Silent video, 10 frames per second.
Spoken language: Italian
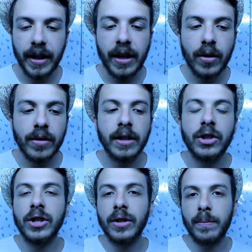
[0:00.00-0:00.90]
e Rosa
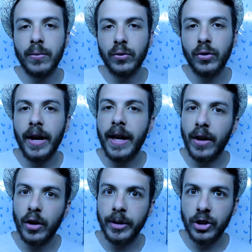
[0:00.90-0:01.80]
dicendo appunto che
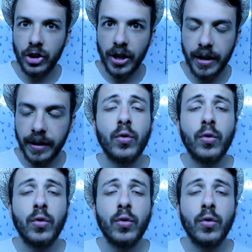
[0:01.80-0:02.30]
erano meggere.